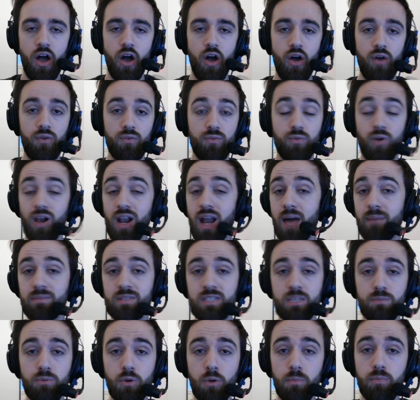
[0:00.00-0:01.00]
Euh, voilà un
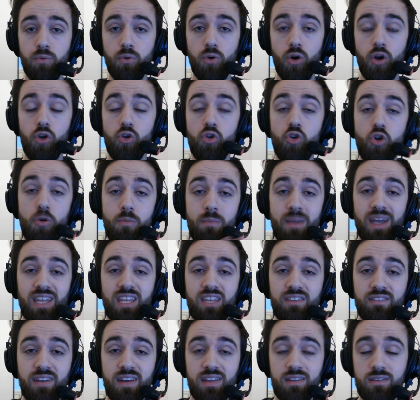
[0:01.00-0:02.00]
petit peu pour le main
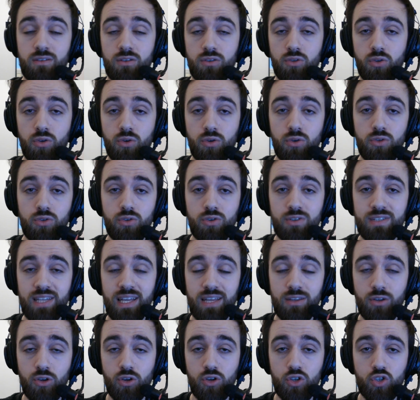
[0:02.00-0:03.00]
event de,
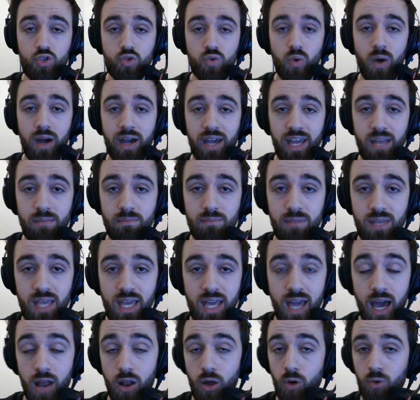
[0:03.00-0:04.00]
cette euh, soirée
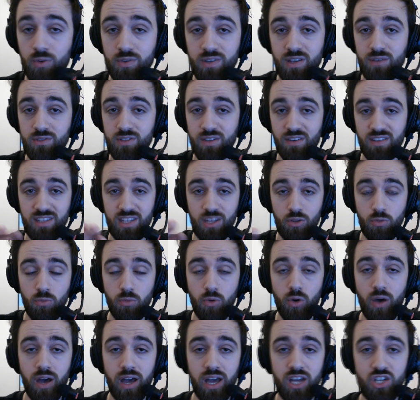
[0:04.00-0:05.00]
NBA. Alors on sait que vous avez été
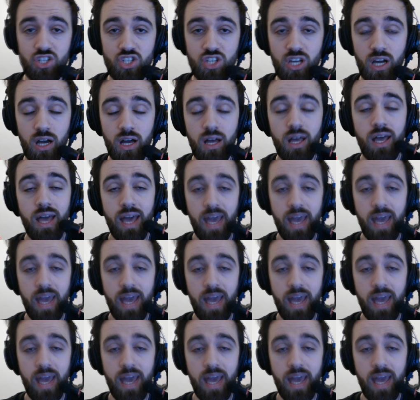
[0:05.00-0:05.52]
nombreux à réagir